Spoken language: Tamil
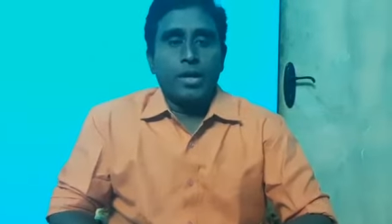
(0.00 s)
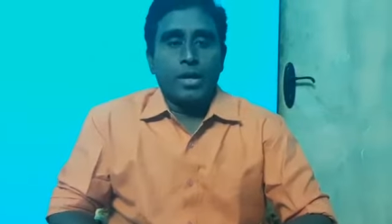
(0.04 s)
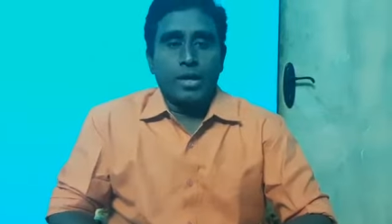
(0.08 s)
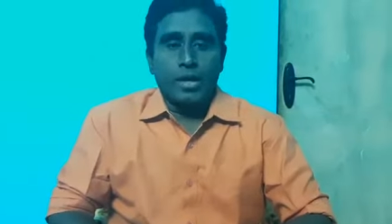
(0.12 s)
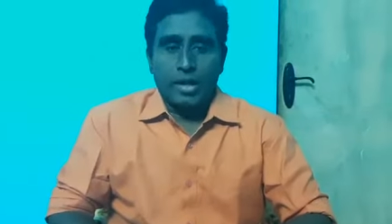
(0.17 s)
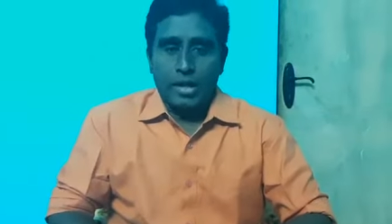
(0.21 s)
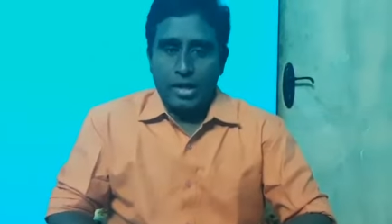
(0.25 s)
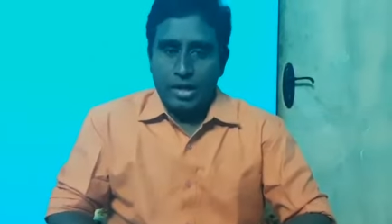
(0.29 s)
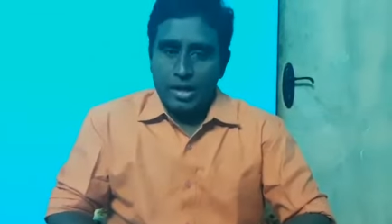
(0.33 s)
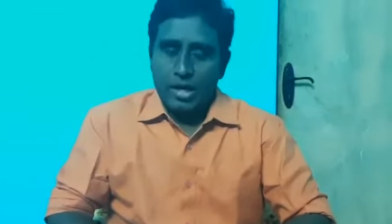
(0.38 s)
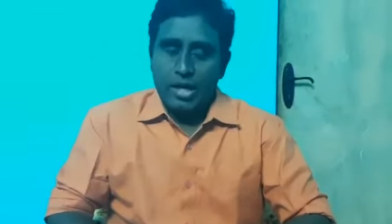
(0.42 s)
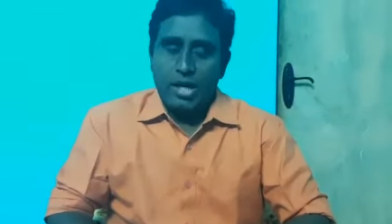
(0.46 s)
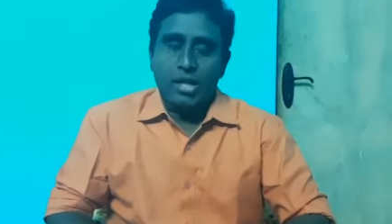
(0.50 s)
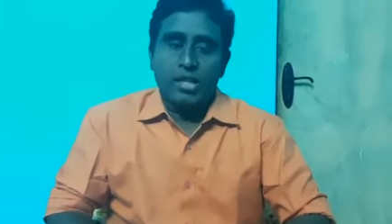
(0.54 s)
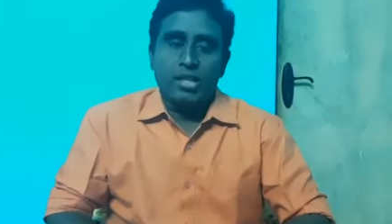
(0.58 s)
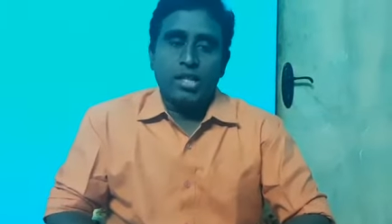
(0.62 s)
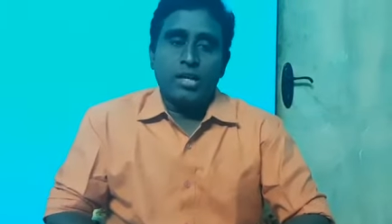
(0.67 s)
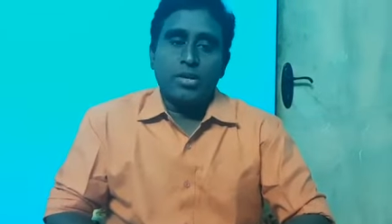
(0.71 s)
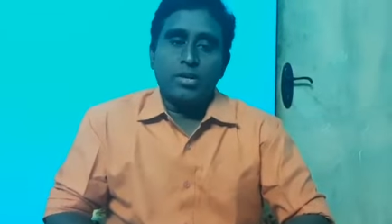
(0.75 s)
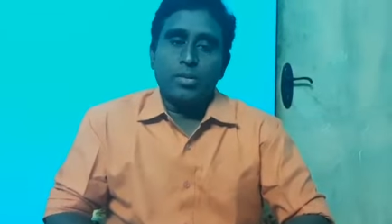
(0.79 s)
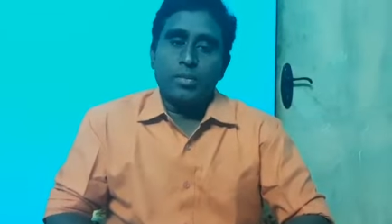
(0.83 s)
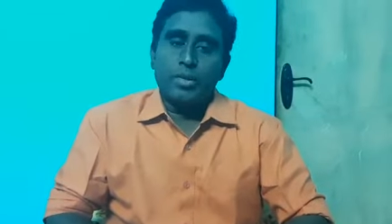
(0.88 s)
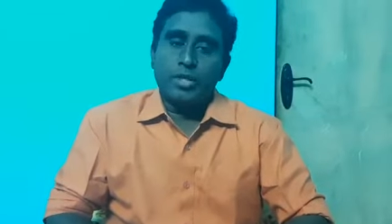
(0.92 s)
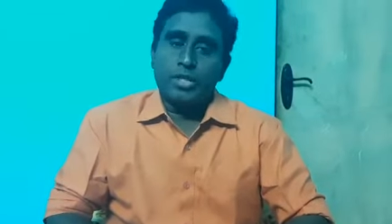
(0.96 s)
இரண்டு நாள்
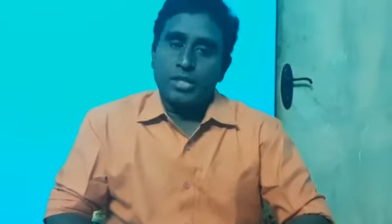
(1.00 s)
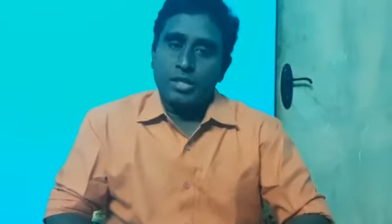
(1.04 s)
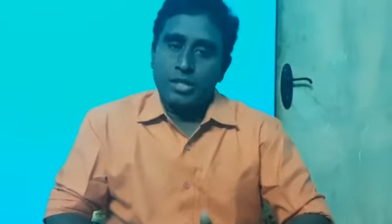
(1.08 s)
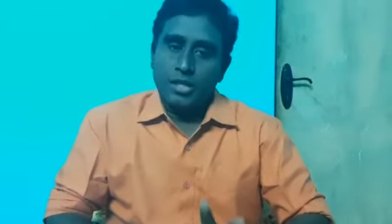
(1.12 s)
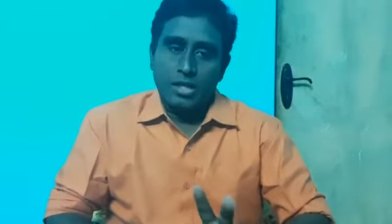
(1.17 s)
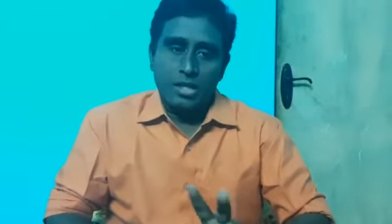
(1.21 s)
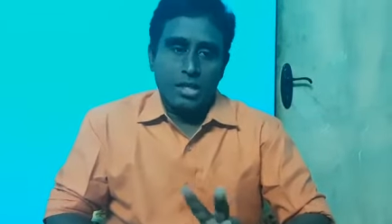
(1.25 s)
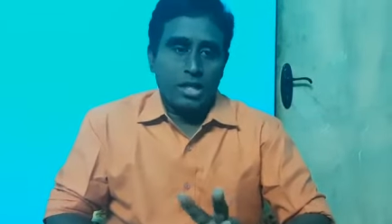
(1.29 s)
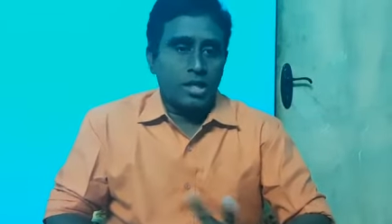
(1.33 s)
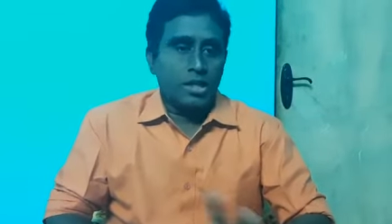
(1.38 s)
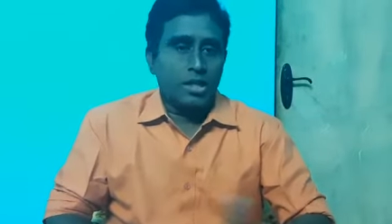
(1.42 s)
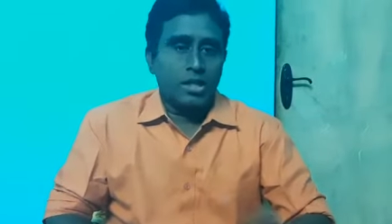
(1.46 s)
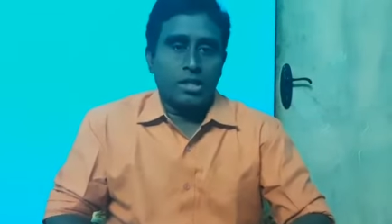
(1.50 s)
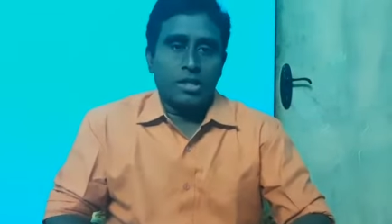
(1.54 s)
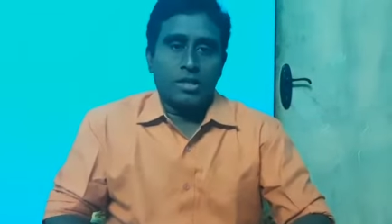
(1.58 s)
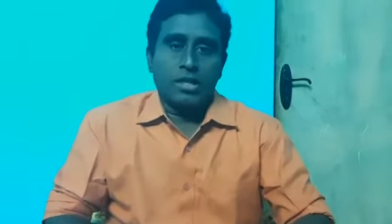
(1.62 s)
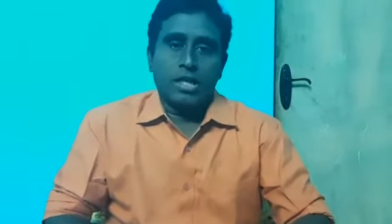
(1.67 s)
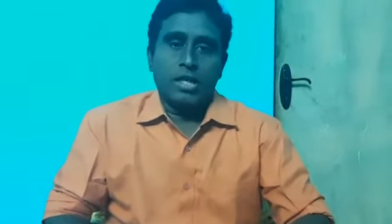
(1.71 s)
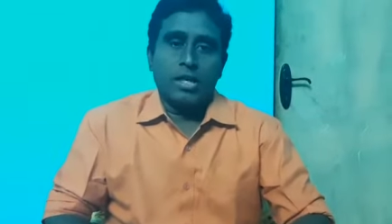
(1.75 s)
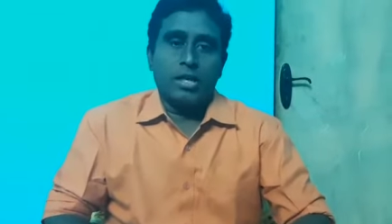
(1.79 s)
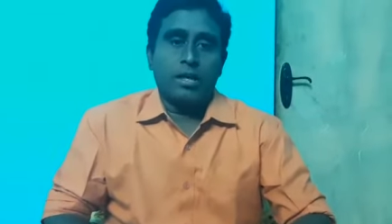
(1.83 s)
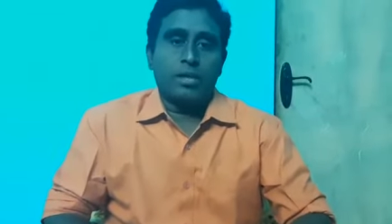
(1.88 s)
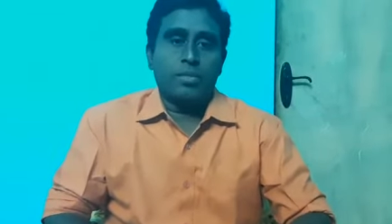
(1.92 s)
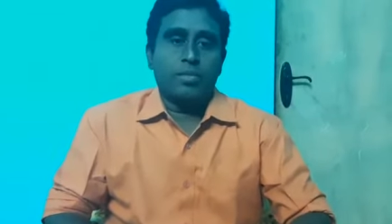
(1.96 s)
தங்கும் பட்சத்தில் தான் இந்த த
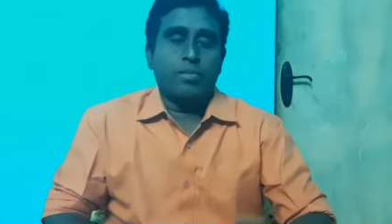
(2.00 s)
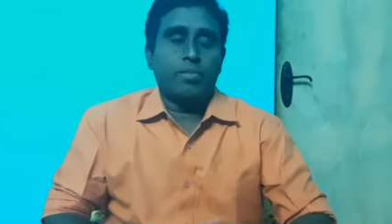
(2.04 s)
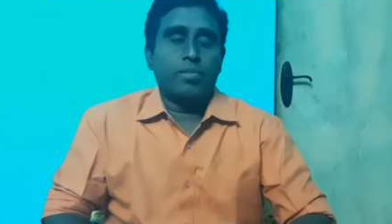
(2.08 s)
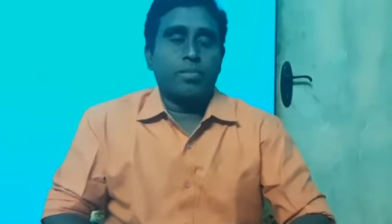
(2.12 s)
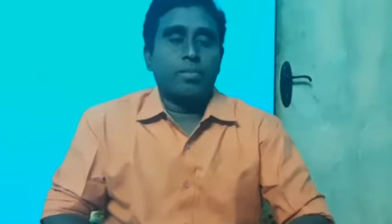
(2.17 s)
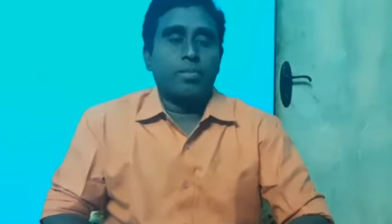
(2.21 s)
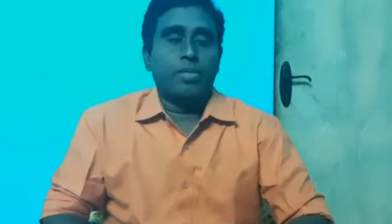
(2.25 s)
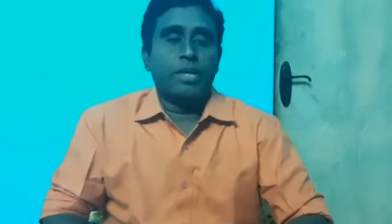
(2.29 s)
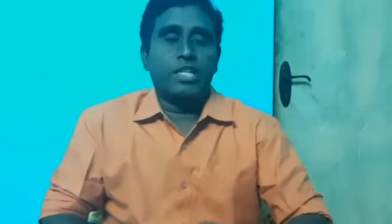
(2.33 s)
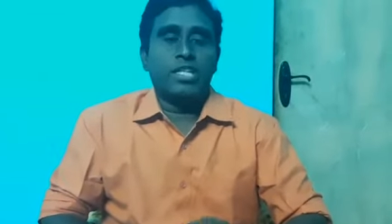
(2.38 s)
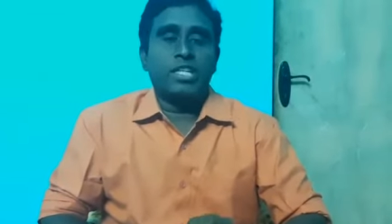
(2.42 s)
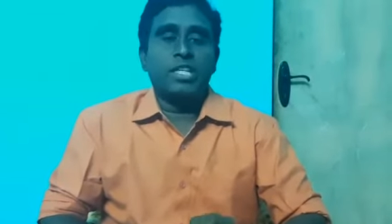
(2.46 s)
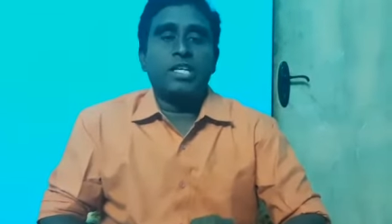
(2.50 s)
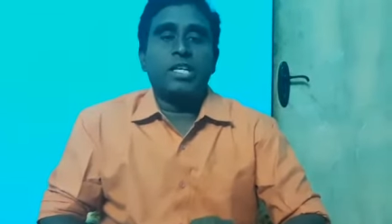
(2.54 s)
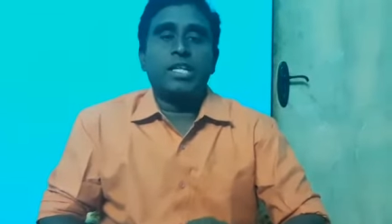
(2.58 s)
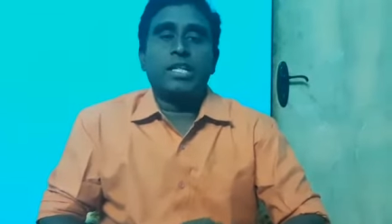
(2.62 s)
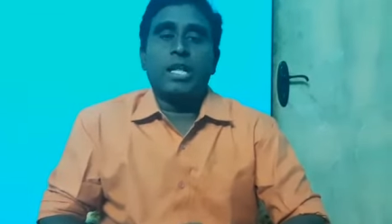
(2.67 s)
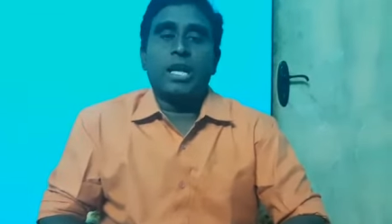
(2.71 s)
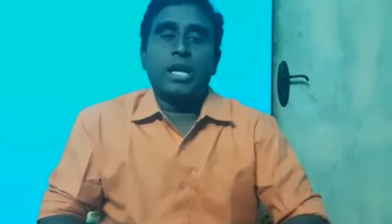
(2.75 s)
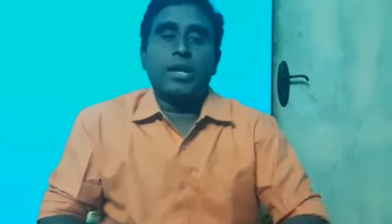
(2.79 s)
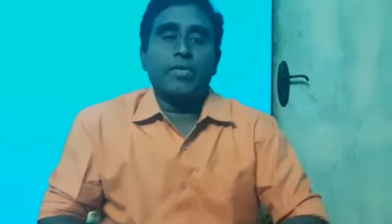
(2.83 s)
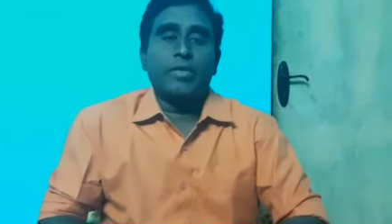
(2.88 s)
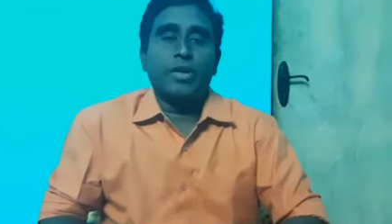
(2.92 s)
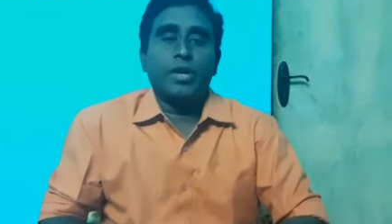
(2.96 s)
பெட்ஷீட்
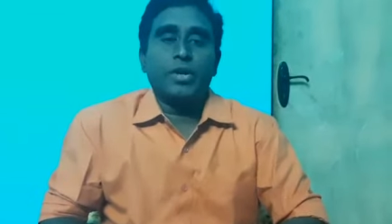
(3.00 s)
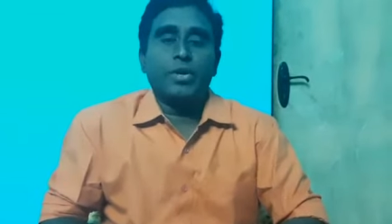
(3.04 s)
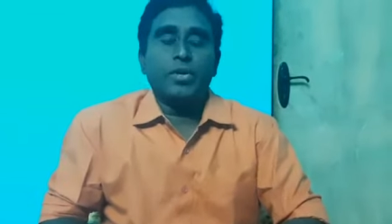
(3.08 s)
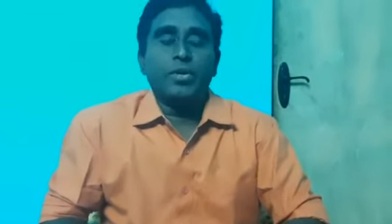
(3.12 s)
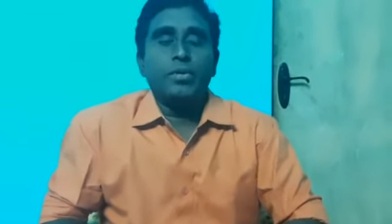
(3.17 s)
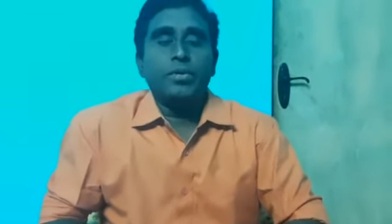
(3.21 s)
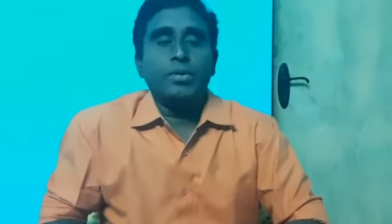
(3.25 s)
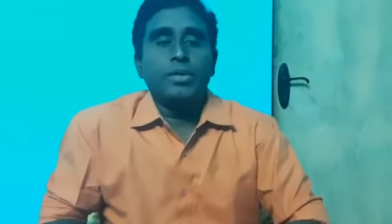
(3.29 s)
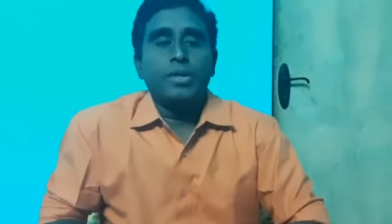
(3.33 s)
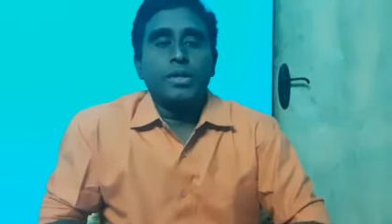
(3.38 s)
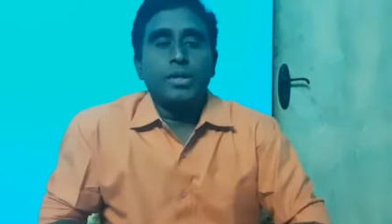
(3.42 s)
இதெல்லாம் வேணும்